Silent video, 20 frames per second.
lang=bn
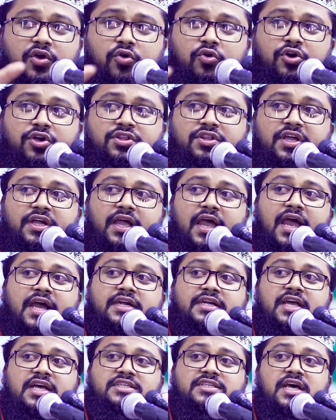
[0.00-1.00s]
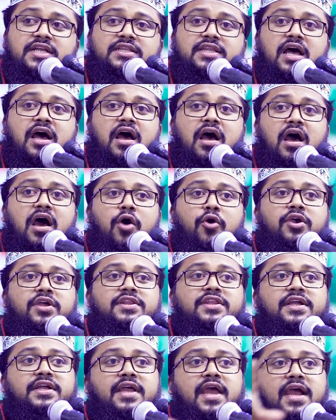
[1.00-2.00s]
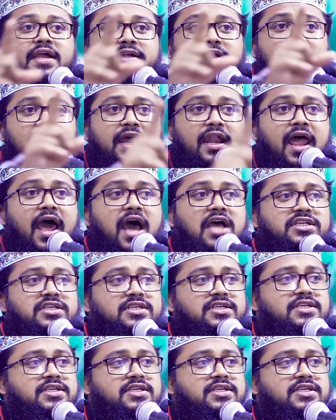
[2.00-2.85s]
ওইদিকে একটা জাতা ওইদিকে একটা গ্লাস